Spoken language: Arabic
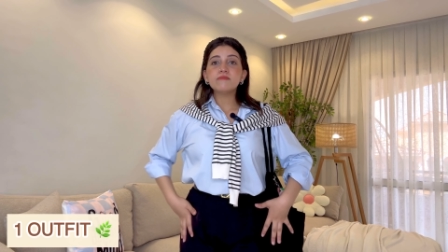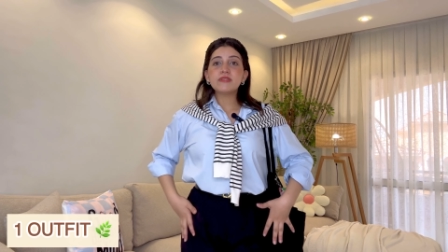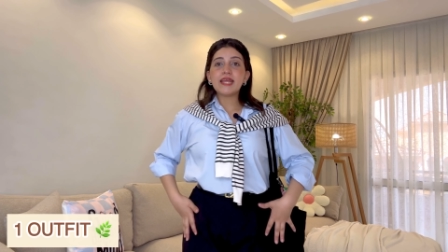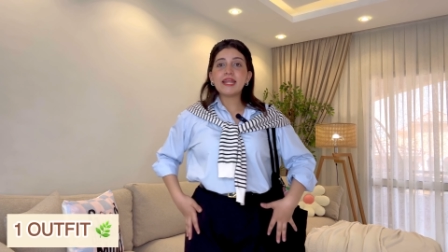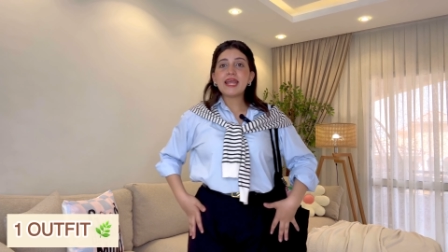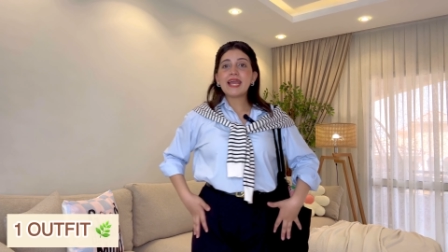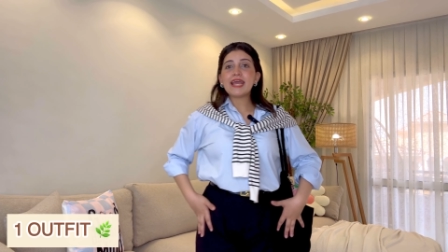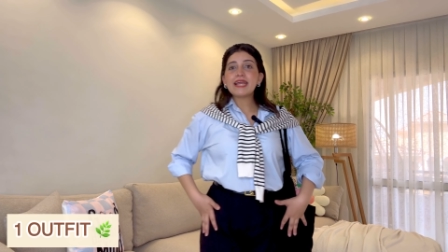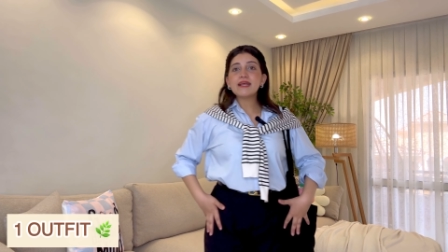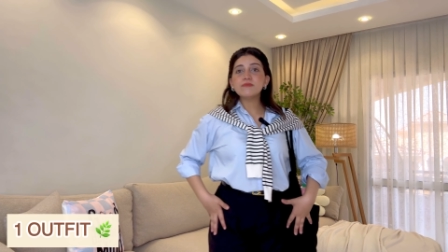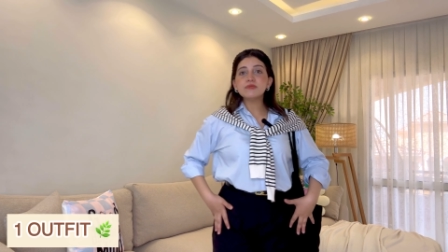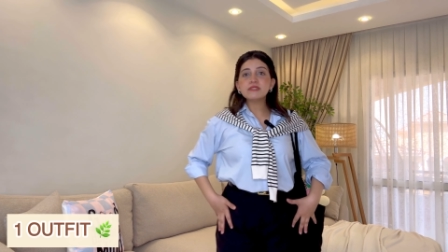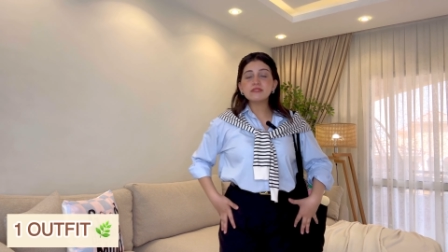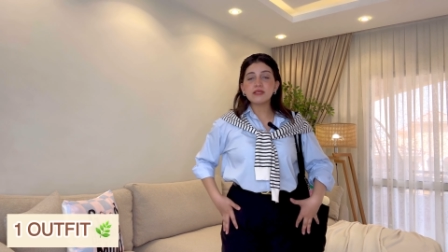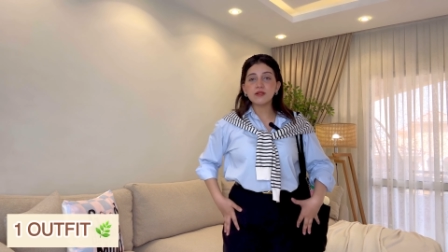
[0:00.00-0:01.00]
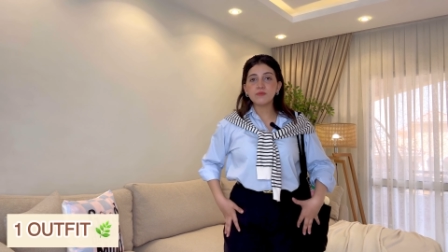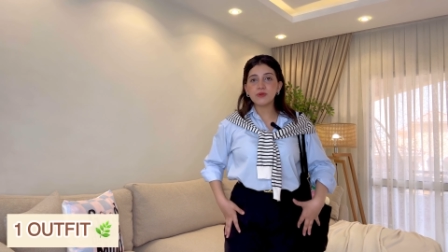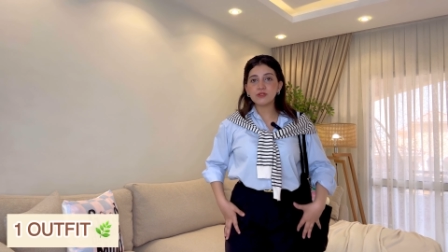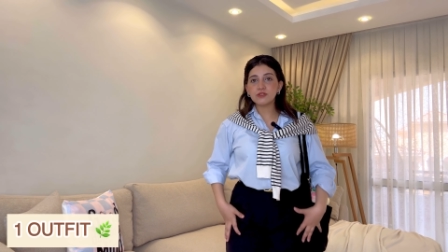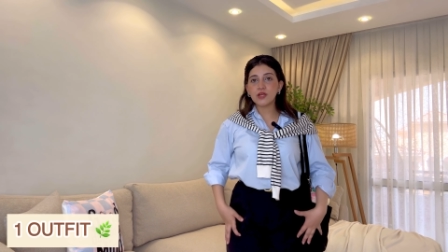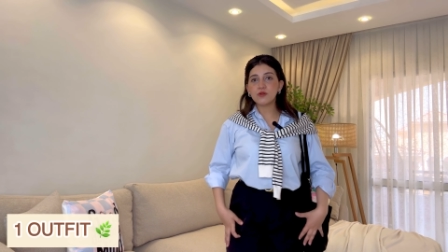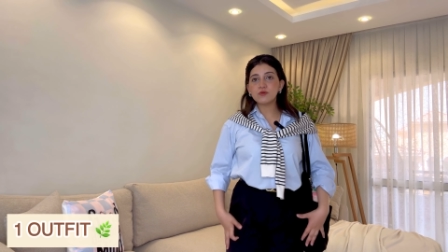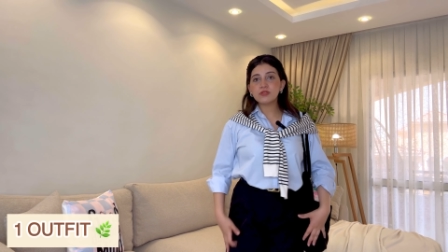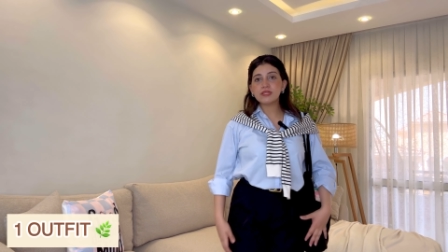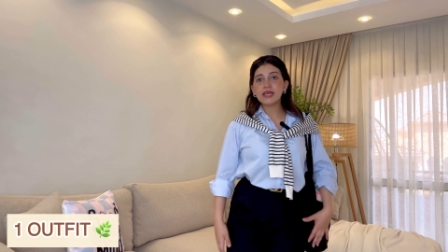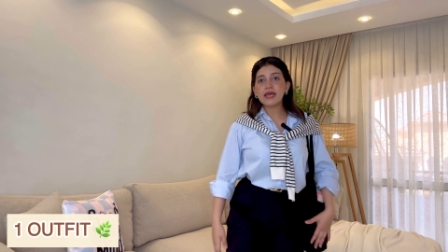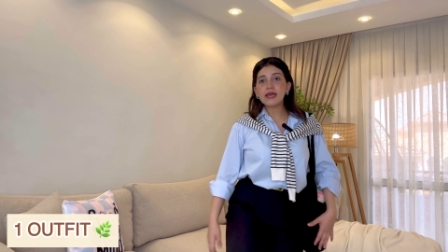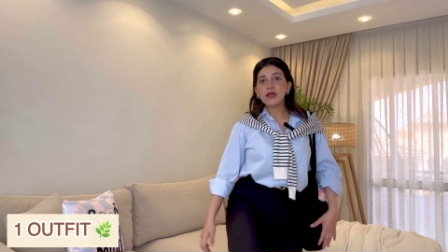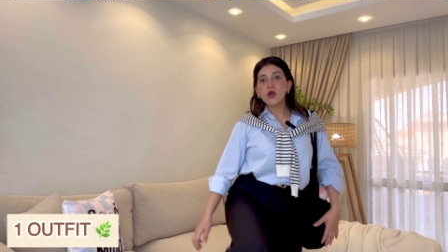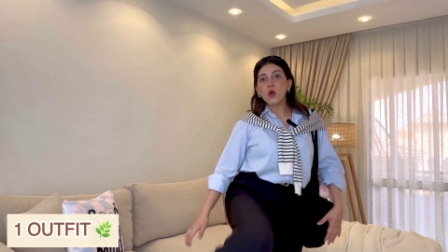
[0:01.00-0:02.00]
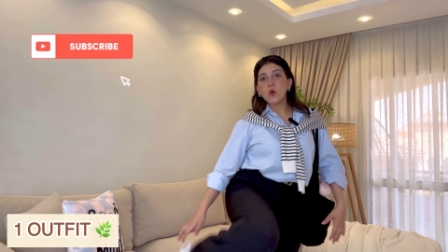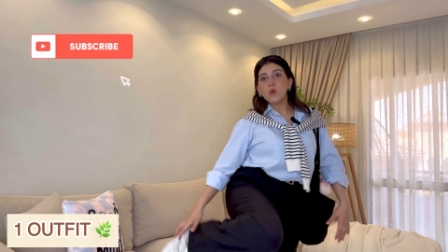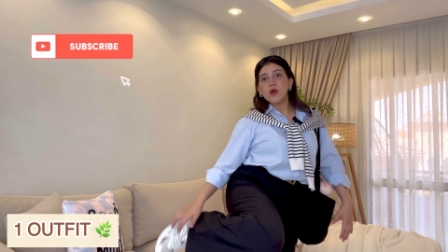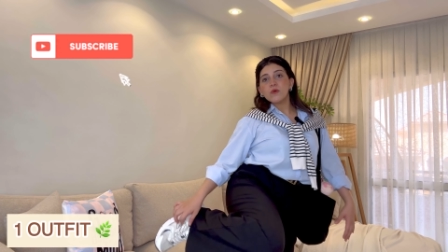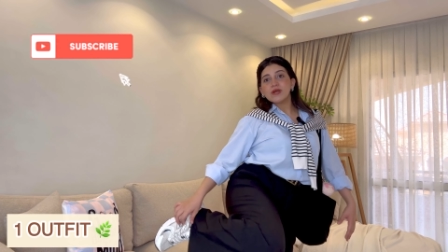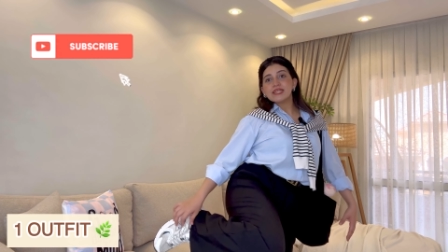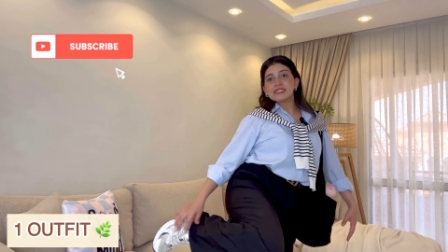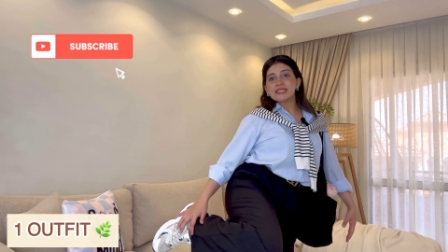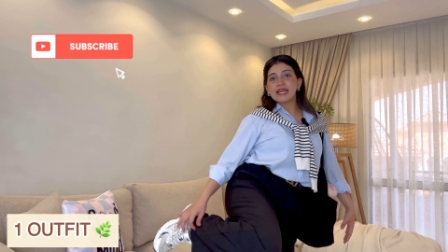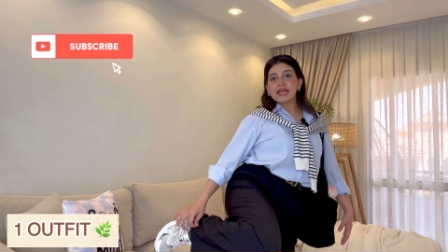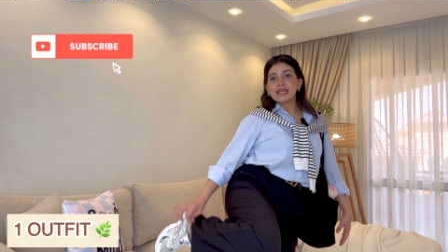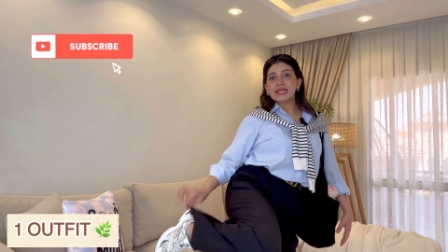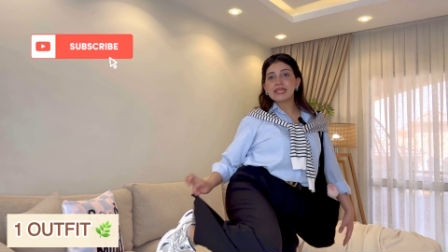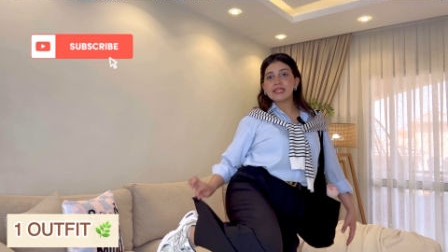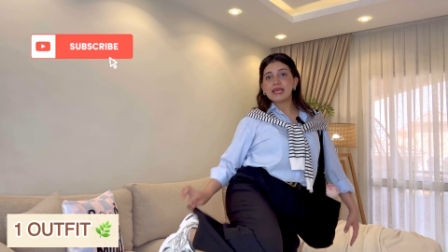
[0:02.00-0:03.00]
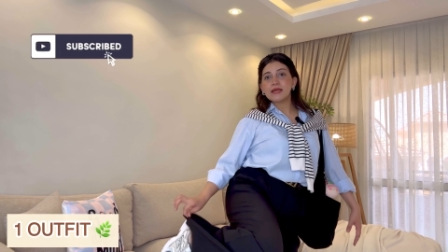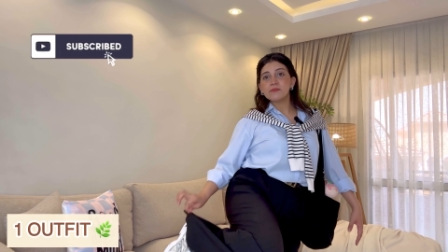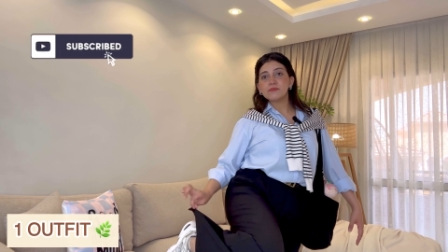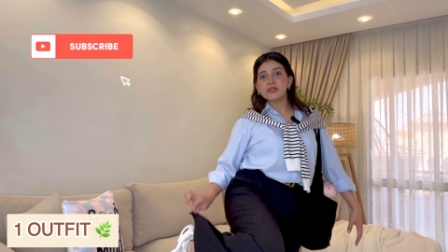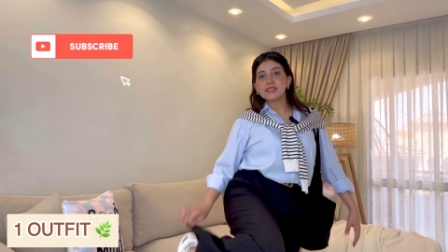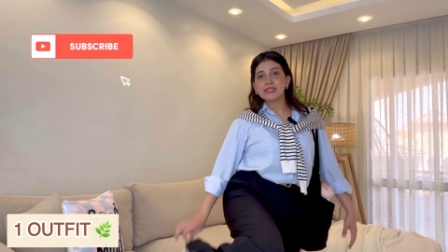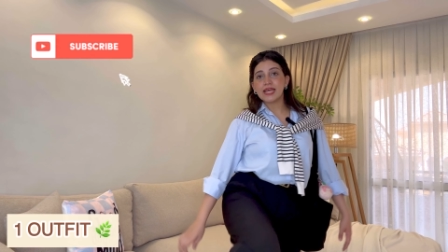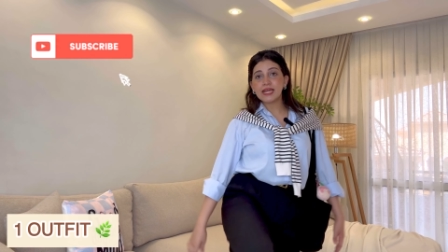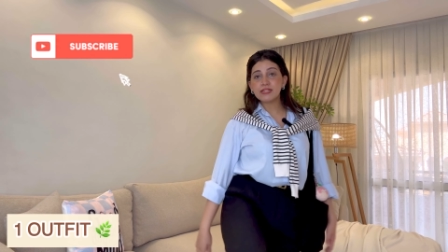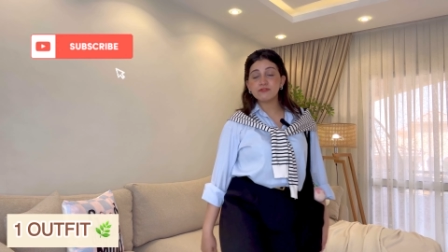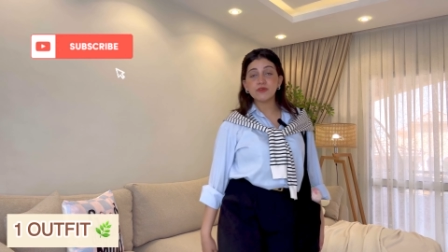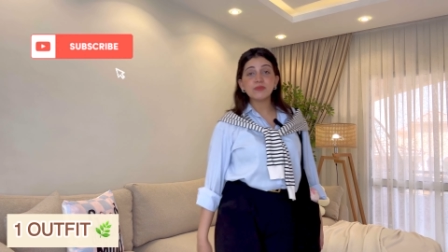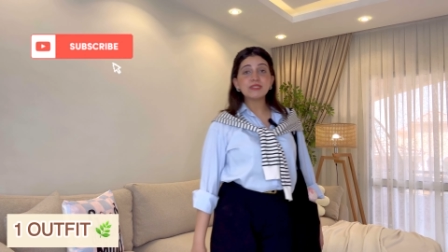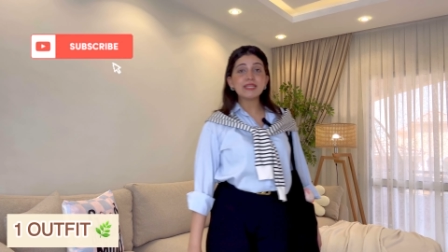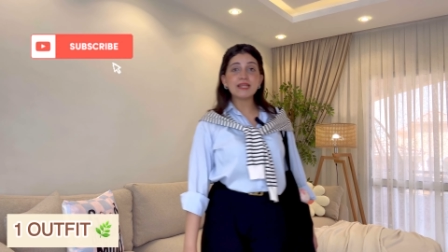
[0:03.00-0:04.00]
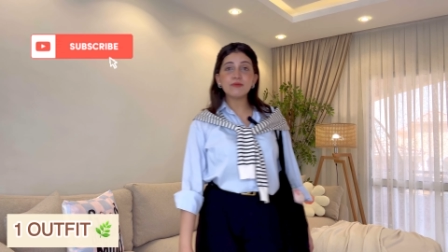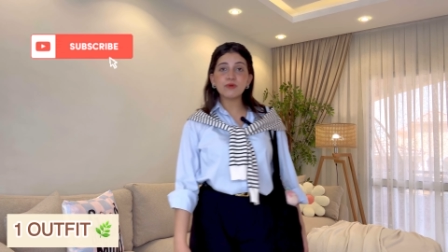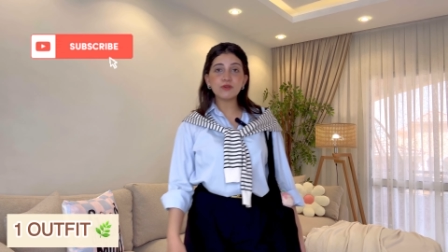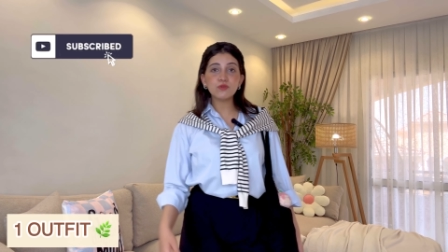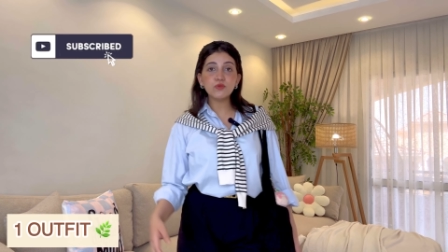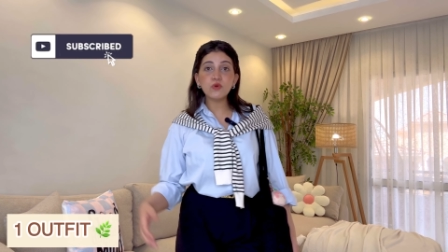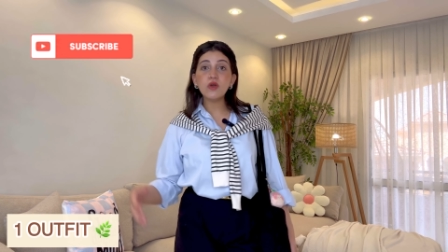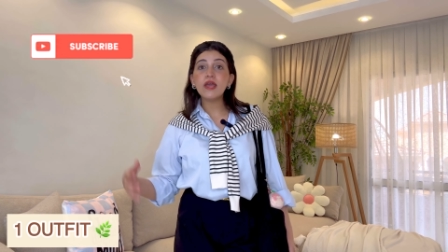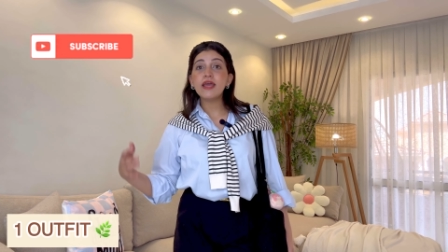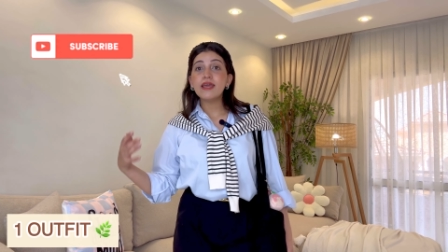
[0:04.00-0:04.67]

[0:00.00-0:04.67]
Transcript: تاني حاجة لبست البنطلون ده هو واسع كده من تحت فبالتالي برضو